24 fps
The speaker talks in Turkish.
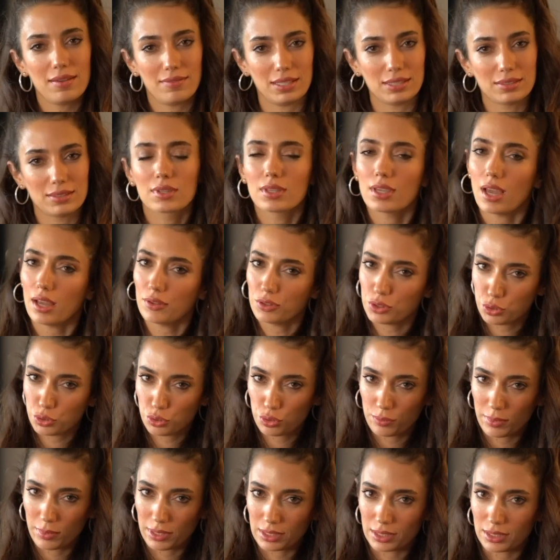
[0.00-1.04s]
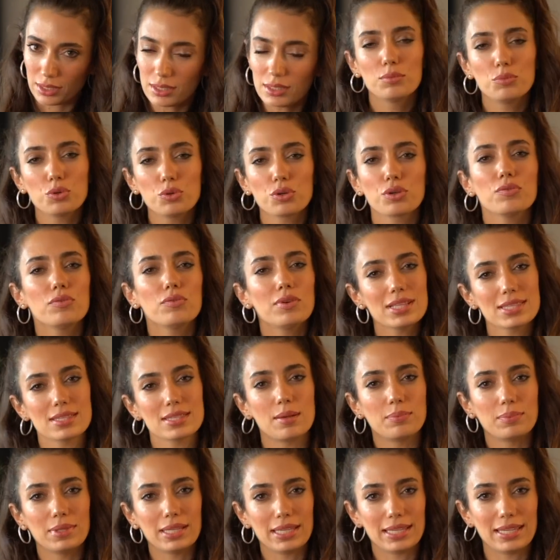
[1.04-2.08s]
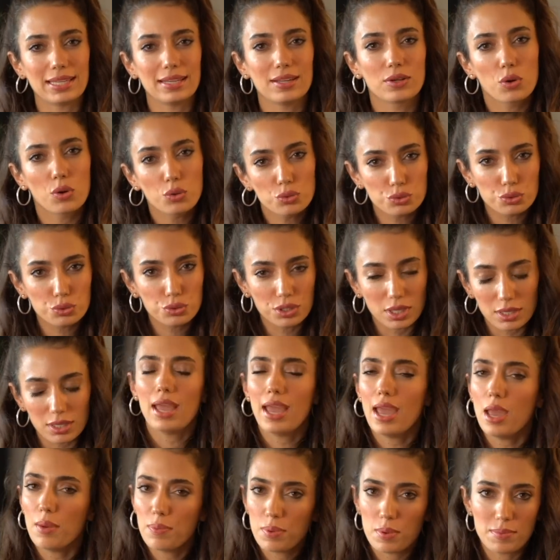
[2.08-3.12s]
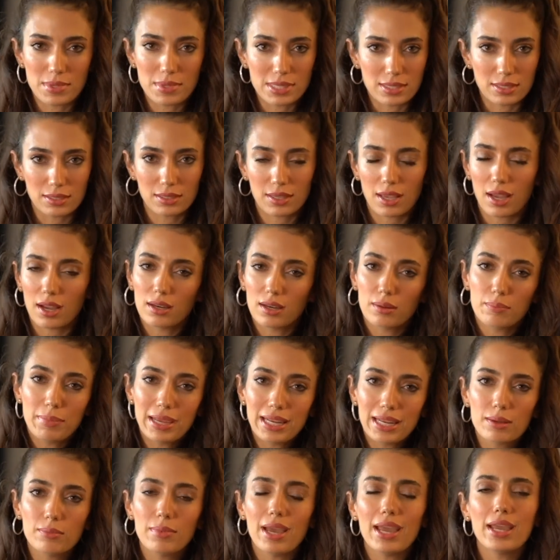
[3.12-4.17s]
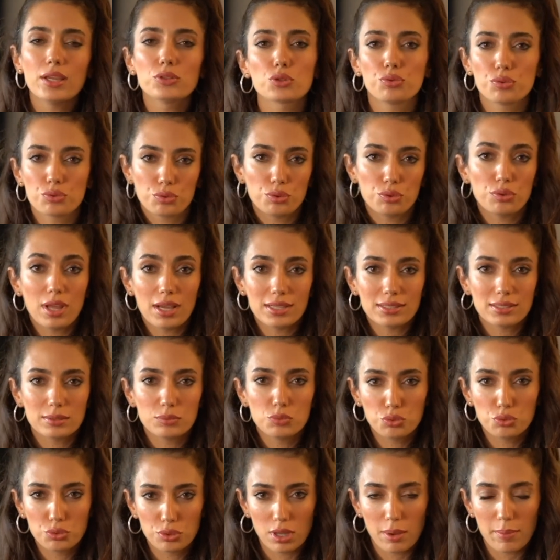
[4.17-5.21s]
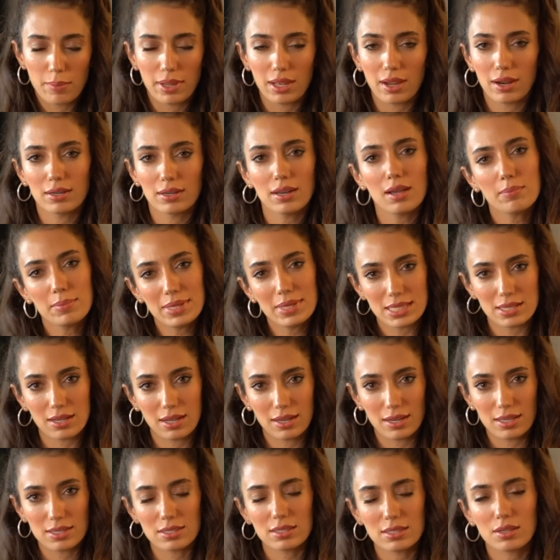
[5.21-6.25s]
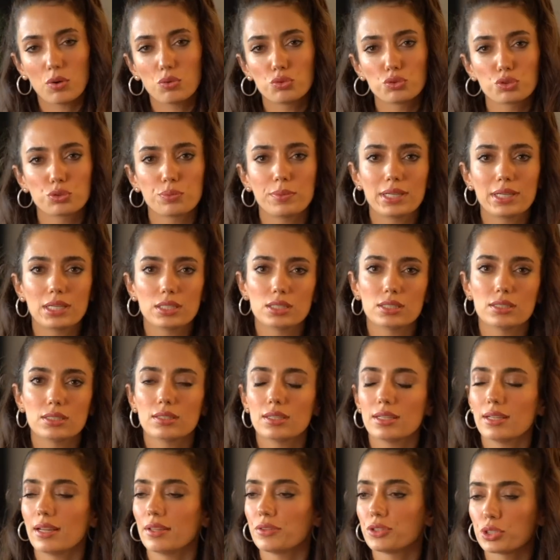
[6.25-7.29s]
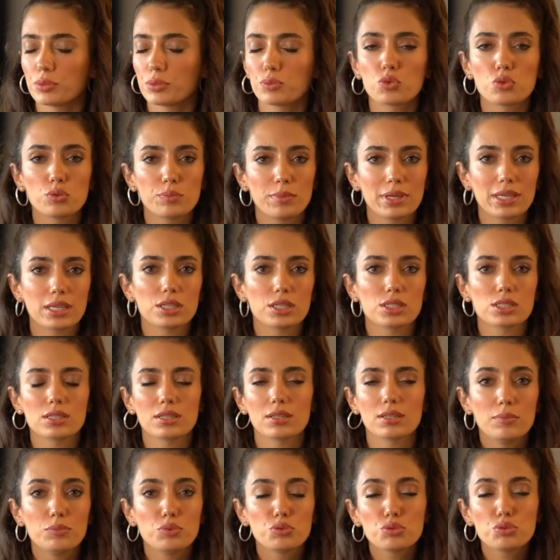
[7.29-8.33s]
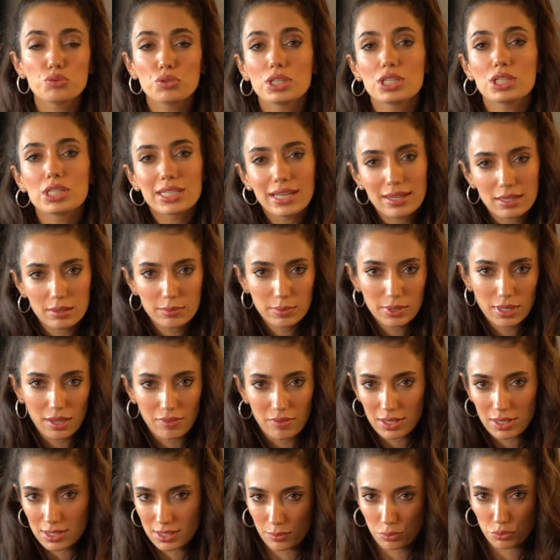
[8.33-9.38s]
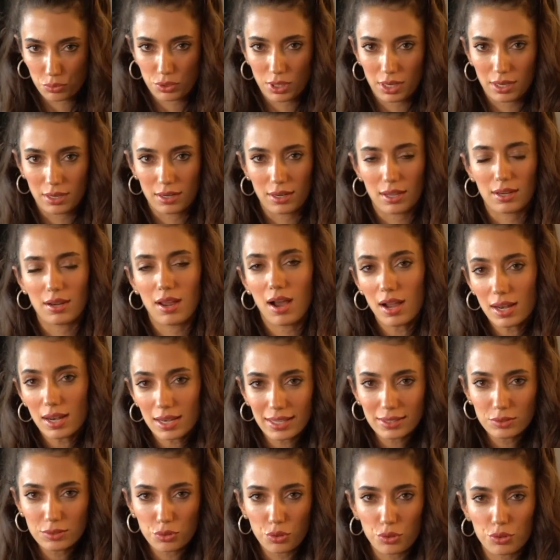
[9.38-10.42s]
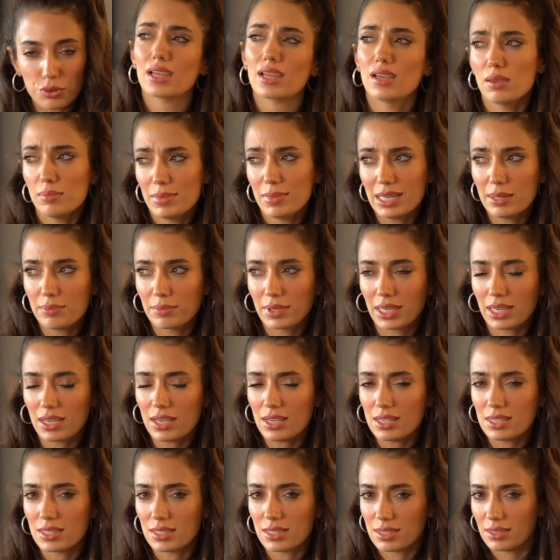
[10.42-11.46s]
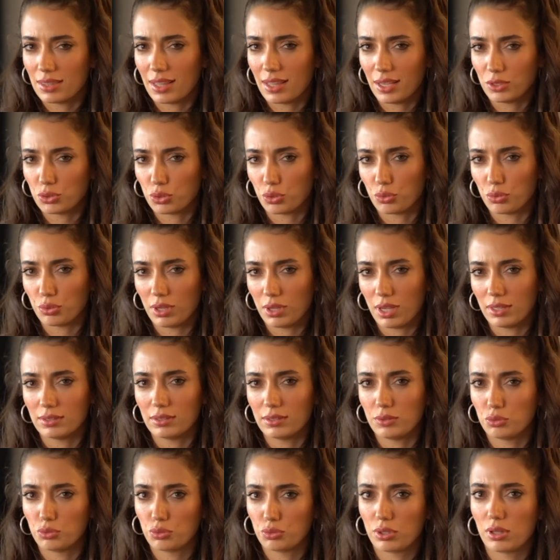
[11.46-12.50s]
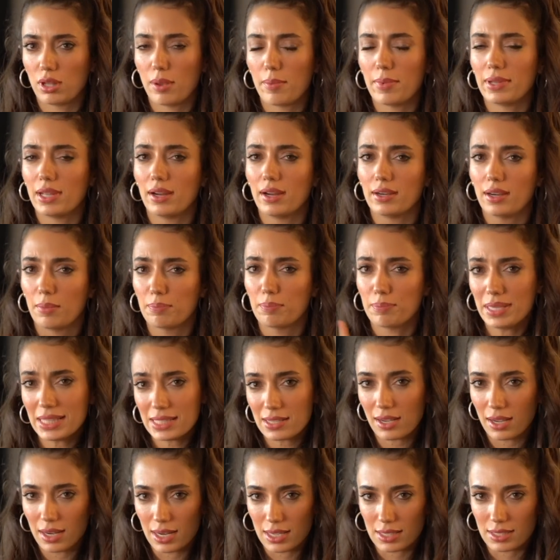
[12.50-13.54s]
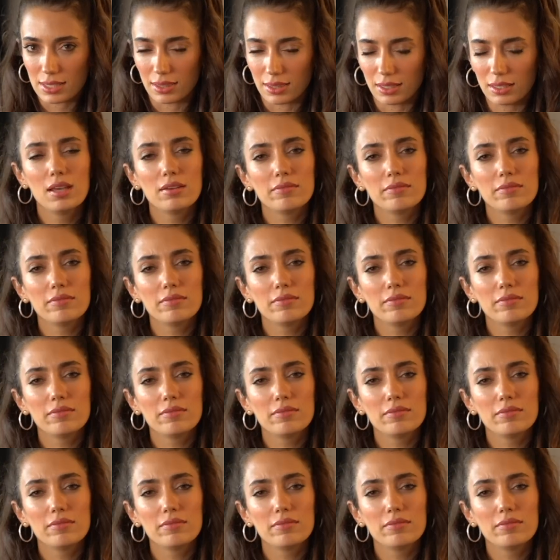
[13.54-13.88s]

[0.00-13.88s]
Evet, yanlış duymadınız. Bugün WhatsApp'la ilgili konuşacağız. Hepimizin yani benim en çok kullandığım uygulamalardan bir tanesi. Konuşmak için, iletişim kurmak için bütün işlerimi de WhatsApp üzerinden hallediyorum. Eminim ki sizin de en çok kullandığınız uygulamalardan bir tanesidir.